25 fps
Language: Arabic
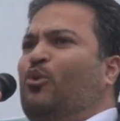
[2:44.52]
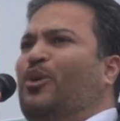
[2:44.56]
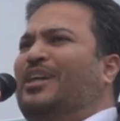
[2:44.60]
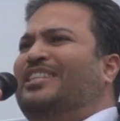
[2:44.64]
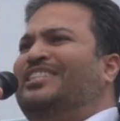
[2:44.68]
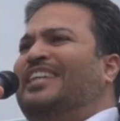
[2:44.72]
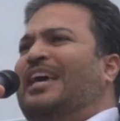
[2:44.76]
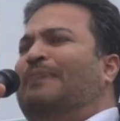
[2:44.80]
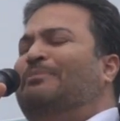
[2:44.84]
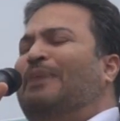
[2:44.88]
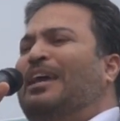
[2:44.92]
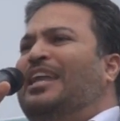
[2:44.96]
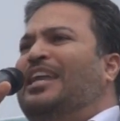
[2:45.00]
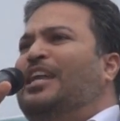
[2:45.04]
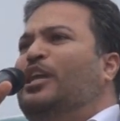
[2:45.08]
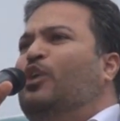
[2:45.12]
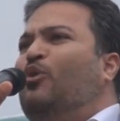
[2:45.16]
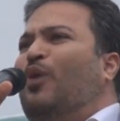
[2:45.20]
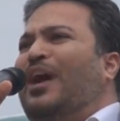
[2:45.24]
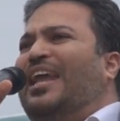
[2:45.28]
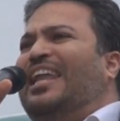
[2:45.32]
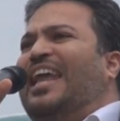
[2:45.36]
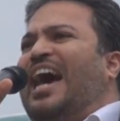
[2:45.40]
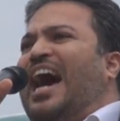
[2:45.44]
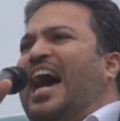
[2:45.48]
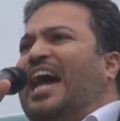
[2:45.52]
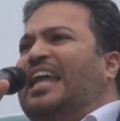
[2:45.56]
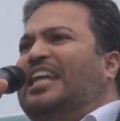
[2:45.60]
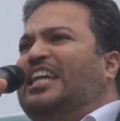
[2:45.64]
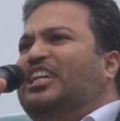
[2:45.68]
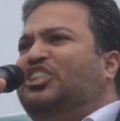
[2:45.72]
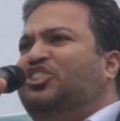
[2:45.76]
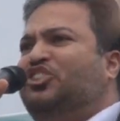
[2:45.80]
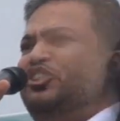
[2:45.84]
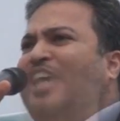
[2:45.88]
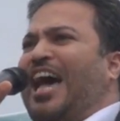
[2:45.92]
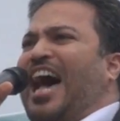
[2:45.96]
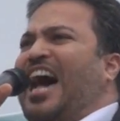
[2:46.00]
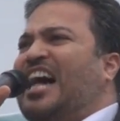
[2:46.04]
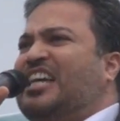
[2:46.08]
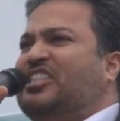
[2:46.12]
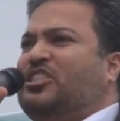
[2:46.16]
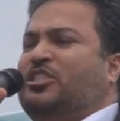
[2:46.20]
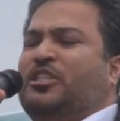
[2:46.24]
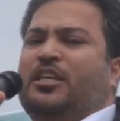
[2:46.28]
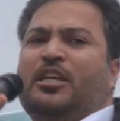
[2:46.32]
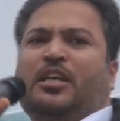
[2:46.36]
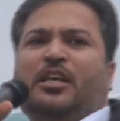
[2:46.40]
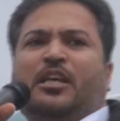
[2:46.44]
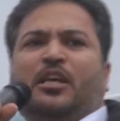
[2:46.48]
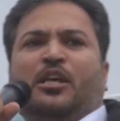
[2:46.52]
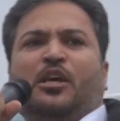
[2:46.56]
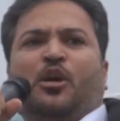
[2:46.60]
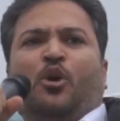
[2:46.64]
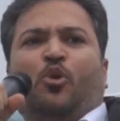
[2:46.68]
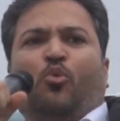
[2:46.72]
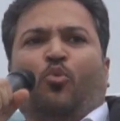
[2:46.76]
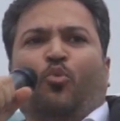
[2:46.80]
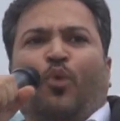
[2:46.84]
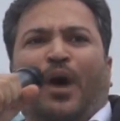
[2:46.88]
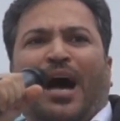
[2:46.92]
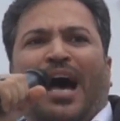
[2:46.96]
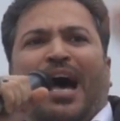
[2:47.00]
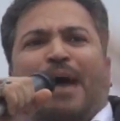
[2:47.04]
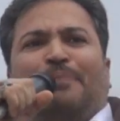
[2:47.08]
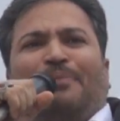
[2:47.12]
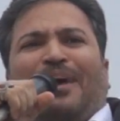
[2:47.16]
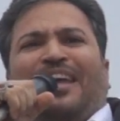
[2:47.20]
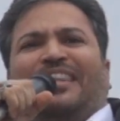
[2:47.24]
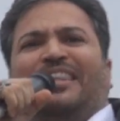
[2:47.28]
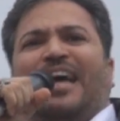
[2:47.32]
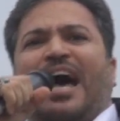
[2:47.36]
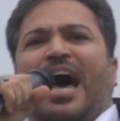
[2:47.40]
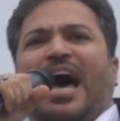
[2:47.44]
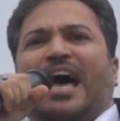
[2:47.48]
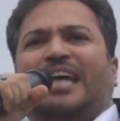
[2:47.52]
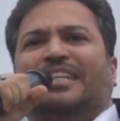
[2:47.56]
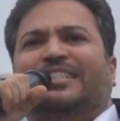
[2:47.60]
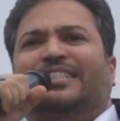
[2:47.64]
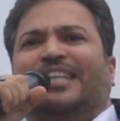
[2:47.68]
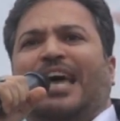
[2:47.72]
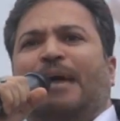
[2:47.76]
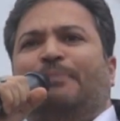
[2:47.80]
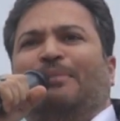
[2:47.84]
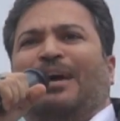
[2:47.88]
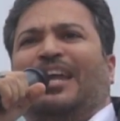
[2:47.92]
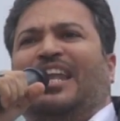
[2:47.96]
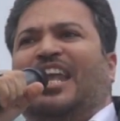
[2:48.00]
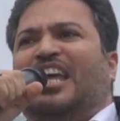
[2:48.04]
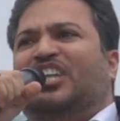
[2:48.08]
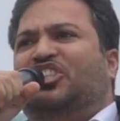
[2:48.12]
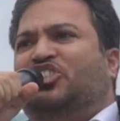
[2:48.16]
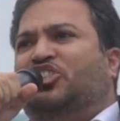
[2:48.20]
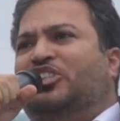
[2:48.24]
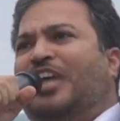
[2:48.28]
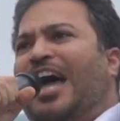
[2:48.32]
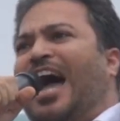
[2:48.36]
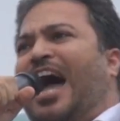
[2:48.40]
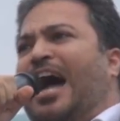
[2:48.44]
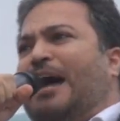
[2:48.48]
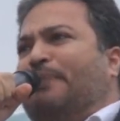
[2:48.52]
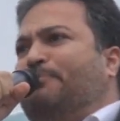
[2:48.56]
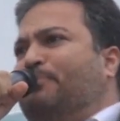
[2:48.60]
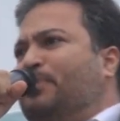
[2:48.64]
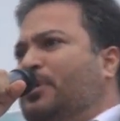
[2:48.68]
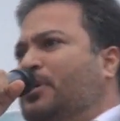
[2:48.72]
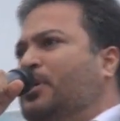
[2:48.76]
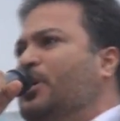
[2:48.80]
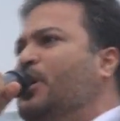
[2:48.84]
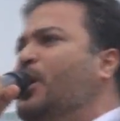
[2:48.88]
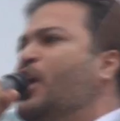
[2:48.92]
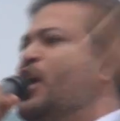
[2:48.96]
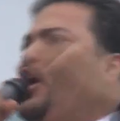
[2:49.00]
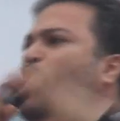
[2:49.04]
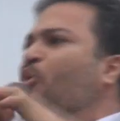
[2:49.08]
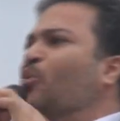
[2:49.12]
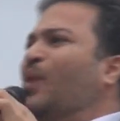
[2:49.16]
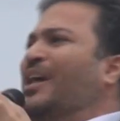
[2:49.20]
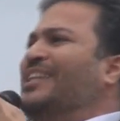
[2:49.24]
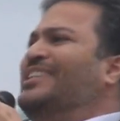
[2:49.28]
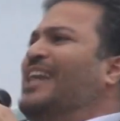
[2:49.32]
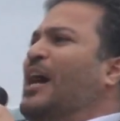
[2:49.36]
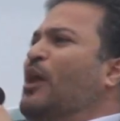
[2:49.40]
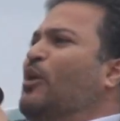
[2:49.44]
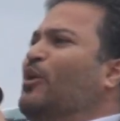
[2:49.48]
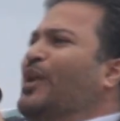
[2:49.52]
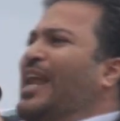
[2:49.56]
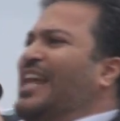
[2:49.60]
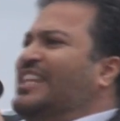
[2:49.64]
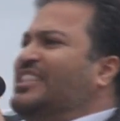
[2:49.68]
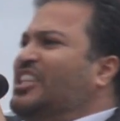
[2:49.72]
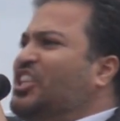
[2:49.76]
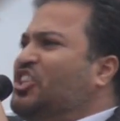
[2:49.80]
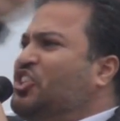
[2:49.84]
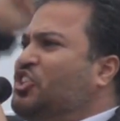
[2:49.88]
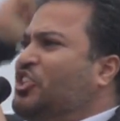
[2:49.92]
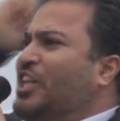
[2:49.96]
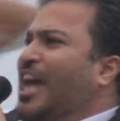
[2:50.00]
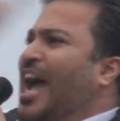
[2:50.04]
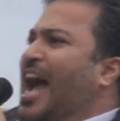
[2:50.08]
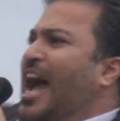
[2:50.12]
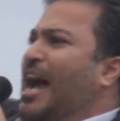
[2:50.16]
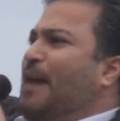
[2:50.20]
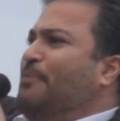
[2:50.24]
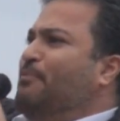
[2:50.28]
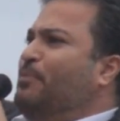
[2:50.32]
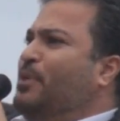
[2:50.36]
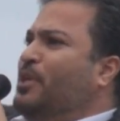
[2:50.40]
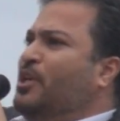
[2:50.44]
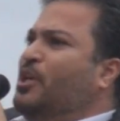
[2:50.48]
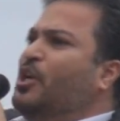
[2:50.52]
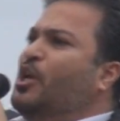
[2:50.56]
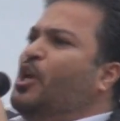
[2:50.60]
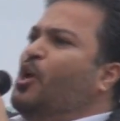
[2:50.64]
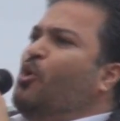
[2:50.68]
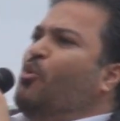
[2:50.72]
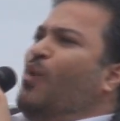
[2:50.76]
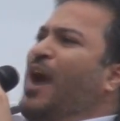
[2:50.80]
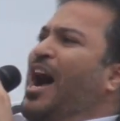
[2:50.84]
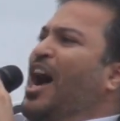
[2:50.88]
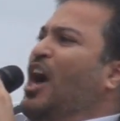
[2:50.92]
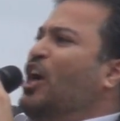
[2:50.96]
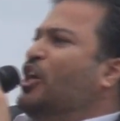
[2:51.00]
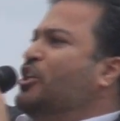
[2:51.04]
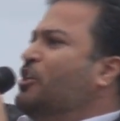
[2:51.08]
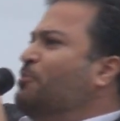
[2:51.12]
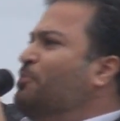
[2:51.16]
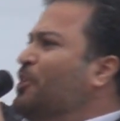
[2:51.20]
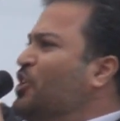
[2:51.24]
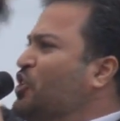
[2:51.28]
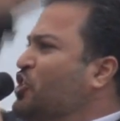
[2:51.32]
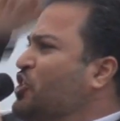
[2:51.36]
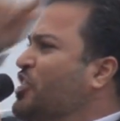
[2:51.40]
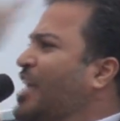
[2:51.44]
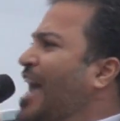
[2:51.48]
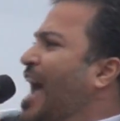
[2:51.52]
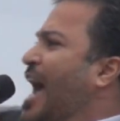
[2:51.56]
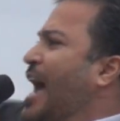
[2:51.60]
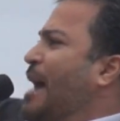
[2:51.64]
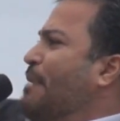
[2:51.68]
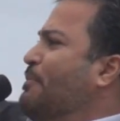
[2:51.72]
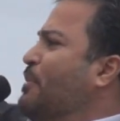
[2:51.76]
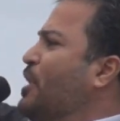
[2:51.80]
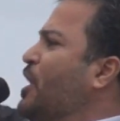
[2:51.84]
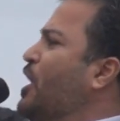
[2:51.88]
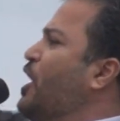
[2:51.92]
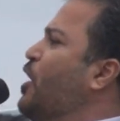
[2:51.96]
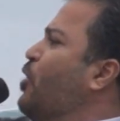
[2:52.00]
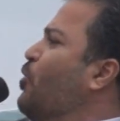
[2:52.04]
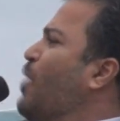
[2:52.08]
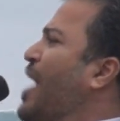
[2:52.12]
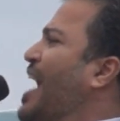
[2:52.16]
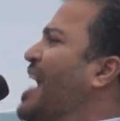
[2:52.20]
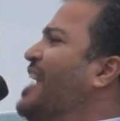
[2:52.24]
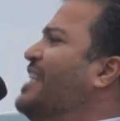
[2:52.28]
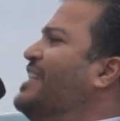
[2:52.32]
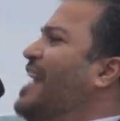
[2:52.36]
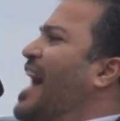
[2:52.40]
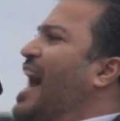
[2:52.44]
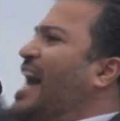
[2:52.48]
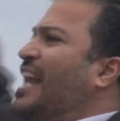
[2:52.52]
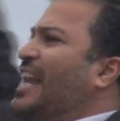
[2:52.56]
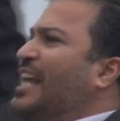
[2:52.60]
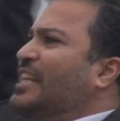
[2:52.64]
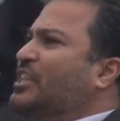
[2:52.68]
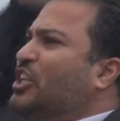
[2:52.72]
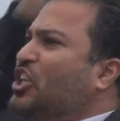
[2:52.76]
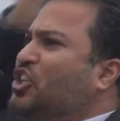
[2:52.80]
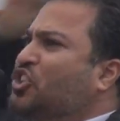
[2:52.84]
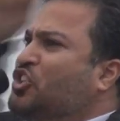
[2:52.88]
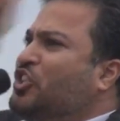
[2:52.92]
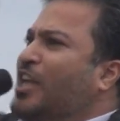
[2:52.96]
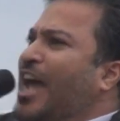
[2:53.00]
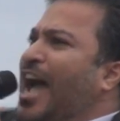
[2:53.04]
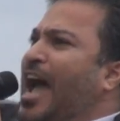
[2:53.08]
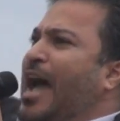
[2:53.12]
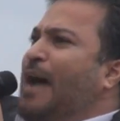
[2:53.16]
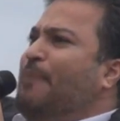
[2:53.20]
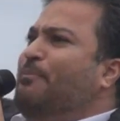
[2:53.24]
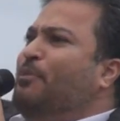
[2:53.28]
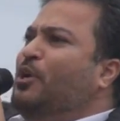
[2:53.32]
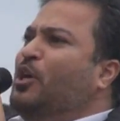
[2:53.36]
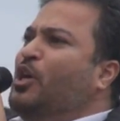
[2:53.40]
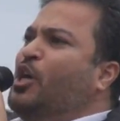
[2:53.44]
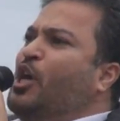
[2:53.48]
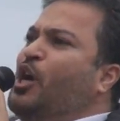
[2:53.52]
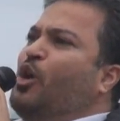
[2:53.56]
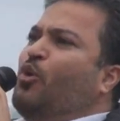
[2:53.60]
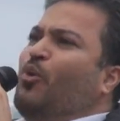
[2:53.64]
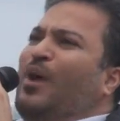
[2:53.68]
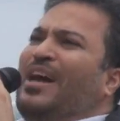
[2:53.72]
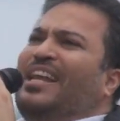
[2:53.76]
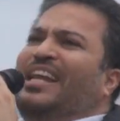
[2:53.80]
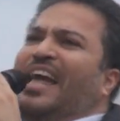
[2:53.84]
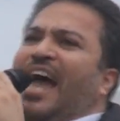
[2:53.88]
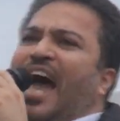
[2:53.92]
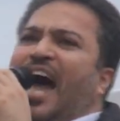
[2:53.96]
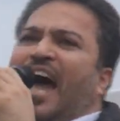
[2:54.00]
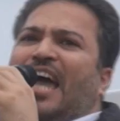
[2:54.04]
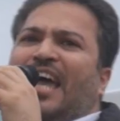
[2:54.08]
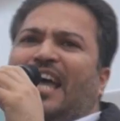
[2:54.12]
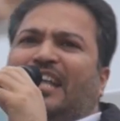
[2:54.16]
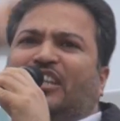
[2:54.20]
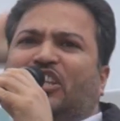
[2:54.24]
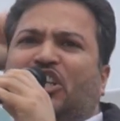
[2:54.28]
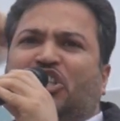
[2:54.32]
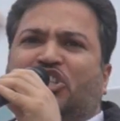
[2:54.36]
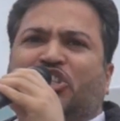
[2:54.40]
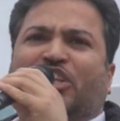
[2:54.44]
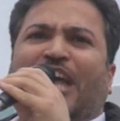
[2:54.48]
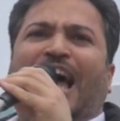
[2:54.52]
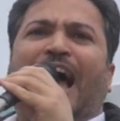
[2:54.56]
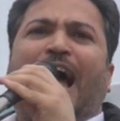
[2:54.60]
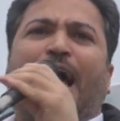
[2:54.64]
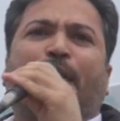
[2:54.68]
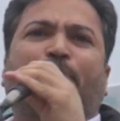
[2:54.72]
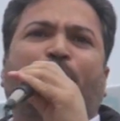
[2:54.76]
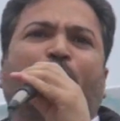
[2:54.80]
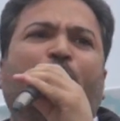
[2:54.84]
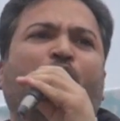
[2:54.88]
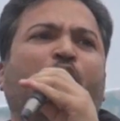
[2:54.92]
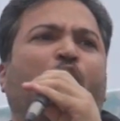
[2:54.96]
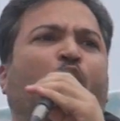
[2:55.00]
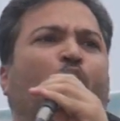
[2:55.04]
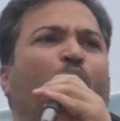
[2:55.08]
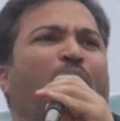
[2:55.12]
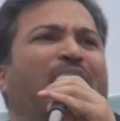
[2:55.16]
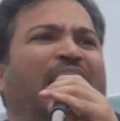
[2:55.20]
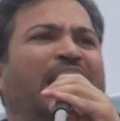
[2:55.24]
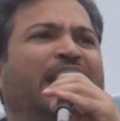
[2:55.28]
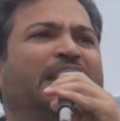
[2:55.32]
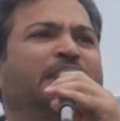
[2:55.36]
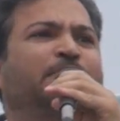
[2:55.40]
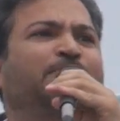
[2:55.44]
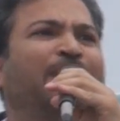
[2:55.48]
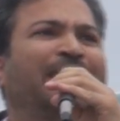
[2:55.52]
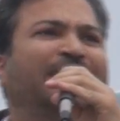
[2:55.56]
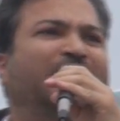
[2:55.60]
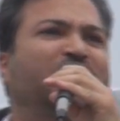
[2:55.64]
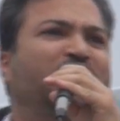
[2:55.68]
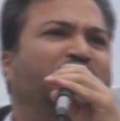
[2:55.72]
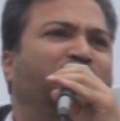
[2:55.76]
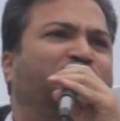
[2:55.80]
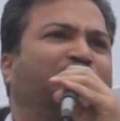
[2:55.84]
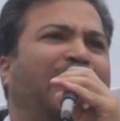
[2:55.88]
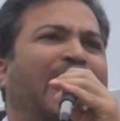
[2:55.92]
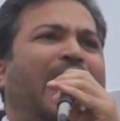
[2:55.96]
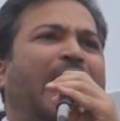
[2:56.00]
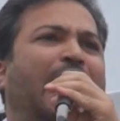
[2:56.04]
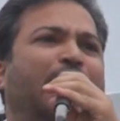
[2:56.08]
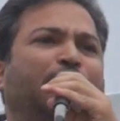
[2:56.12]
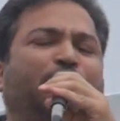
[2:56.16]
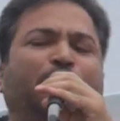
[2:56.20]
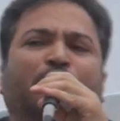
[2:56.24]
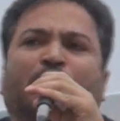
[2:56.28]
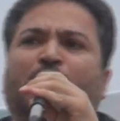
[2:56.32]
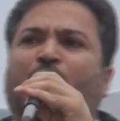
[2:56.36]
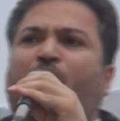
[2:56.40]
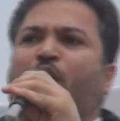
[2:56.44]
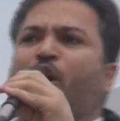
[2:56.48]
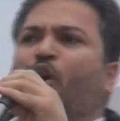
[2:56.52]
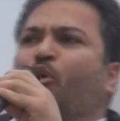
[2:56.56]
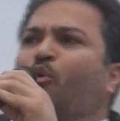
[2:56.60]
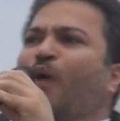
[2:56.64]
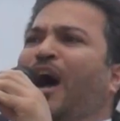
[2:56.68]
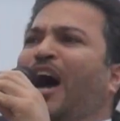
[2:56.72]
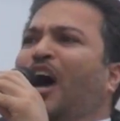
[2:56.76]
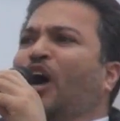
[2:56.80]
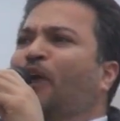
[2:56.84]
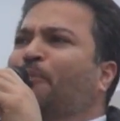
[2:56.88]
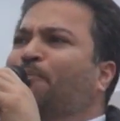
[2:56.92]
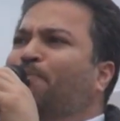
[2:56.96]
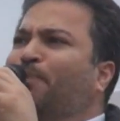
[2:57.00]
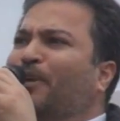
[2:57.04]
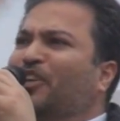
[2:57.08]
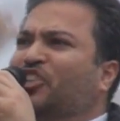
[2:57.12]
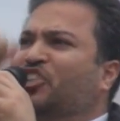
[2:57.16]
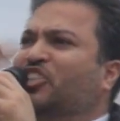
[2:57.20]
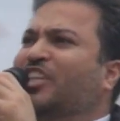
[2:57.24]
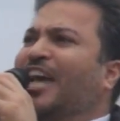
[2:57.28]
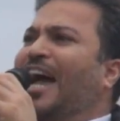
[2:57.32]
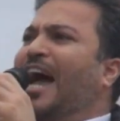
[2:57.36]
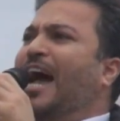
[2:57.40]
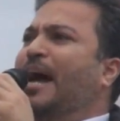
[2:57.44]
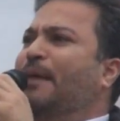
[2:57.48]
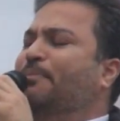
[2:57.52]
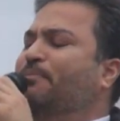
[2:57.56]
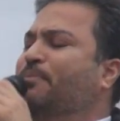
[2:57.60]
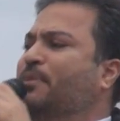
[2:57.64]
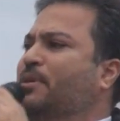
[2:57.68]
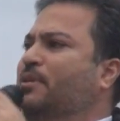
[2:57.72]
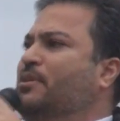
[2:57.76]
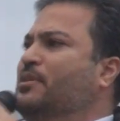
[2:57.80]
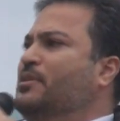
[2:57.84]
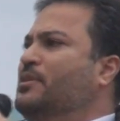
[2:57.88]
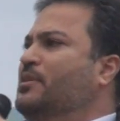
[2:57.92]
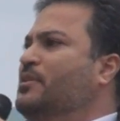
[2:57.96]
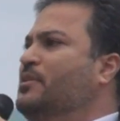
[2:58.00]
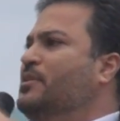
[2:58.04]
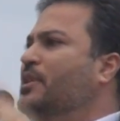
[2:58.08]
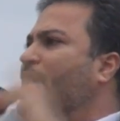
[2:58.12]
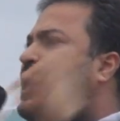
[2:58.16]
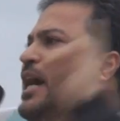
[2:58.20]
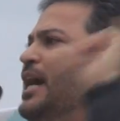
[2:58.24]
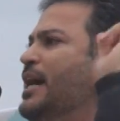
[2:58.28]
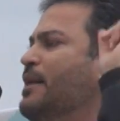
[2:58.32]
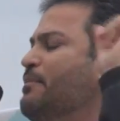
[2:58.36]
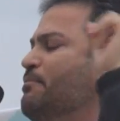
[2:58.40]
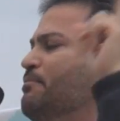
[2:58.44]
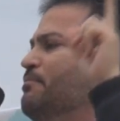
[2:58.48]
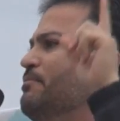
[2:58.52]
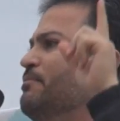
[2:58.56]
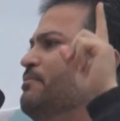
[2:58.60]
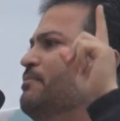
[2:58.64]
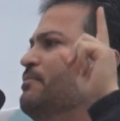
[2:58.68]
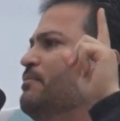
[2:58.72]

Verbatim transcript: وزمن الولاء للشخص وبدأ زمن الشاب ودولة الشاب وحكم الشاب وإدارة الشاب ورعاية الشاب وخدمة الشاب وحب الشاب نعم